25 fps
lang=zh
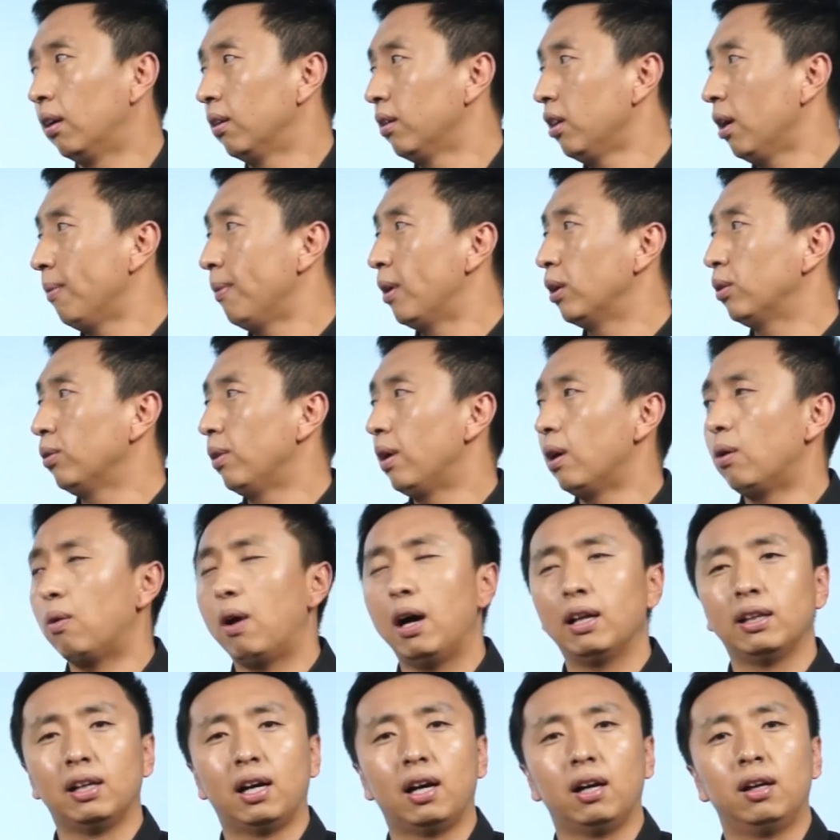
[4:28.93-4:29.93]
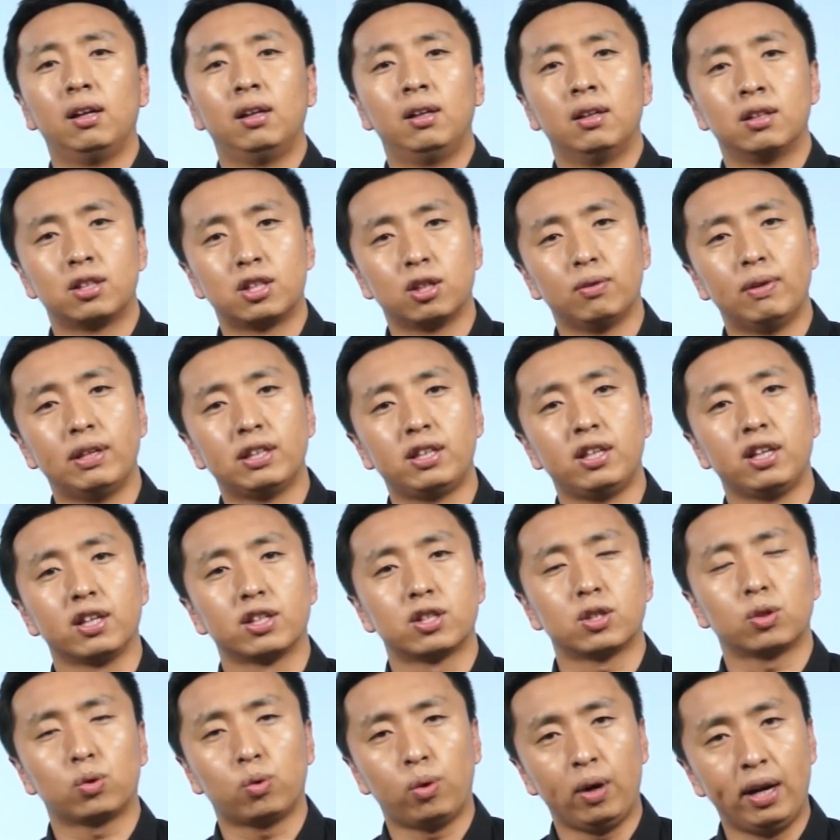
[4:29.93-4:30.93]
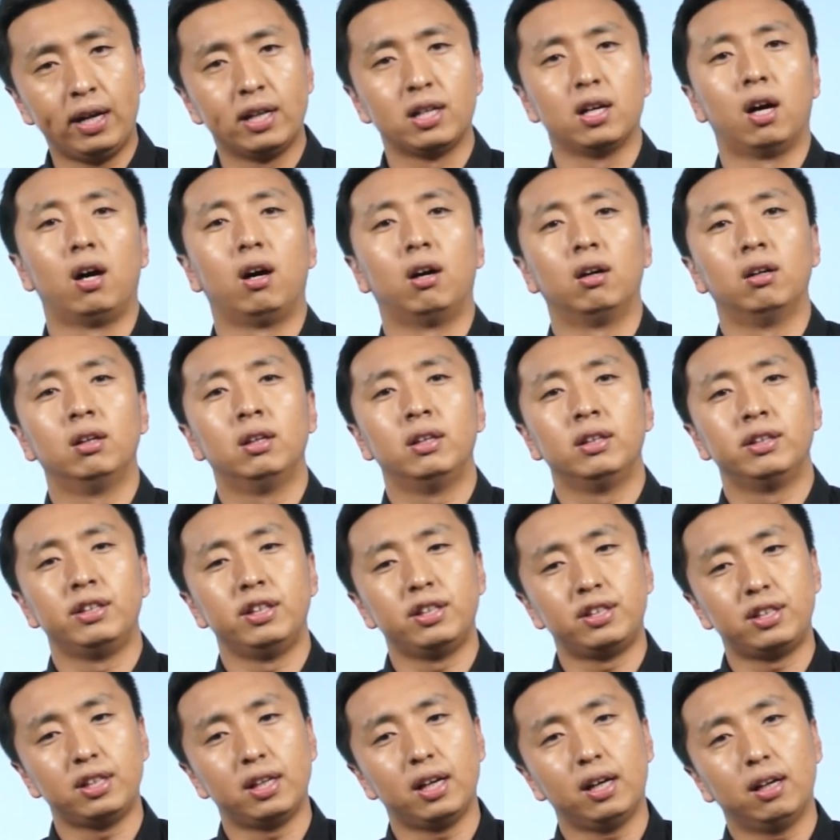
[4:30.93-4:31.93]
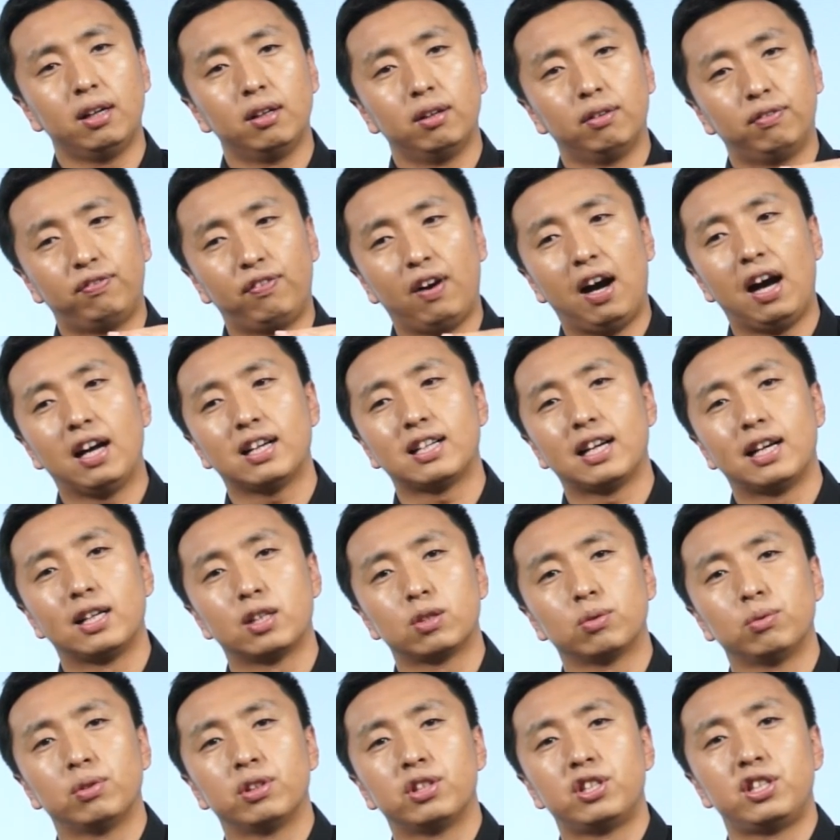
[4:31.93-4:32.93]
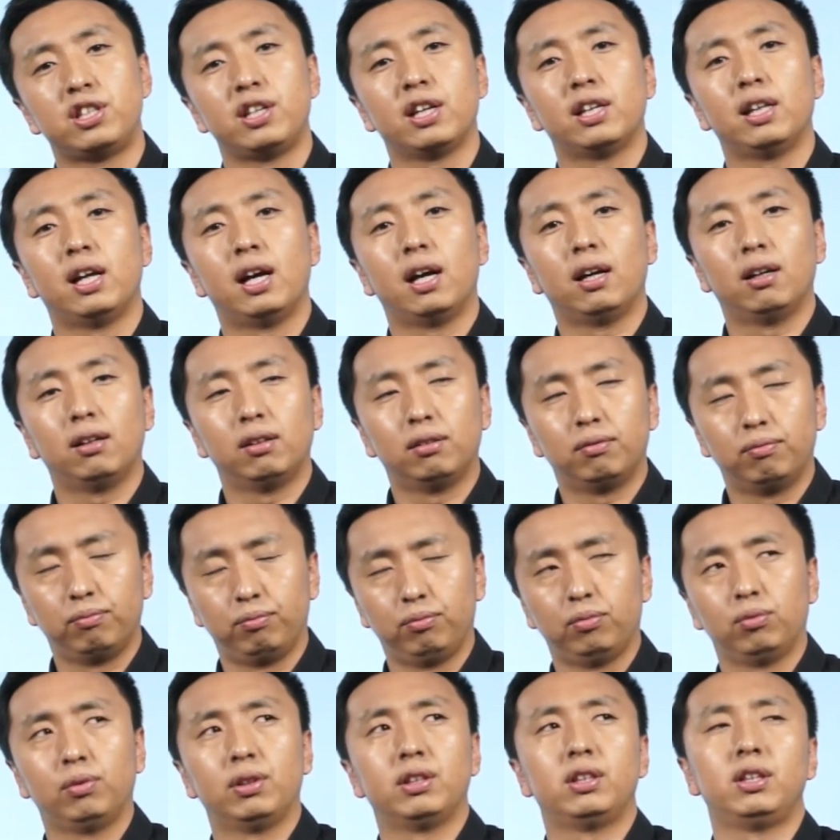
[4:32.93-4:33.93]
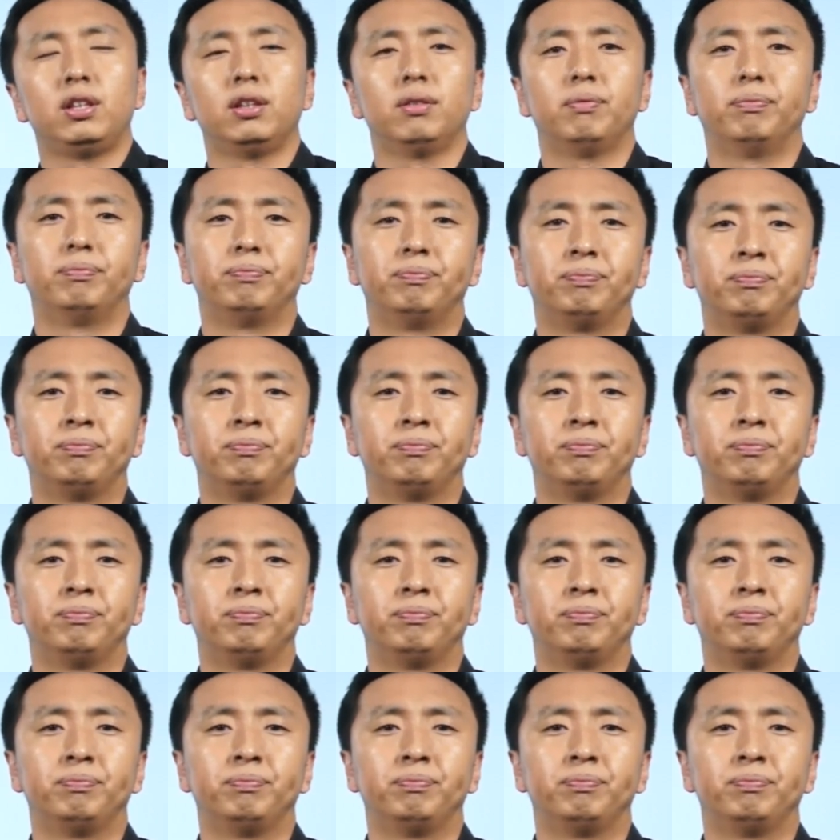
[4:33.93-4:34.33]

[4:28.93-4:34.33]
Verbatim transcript: 要不要多元化呢？这个问题也是困扰。一些发展中的企业的问题，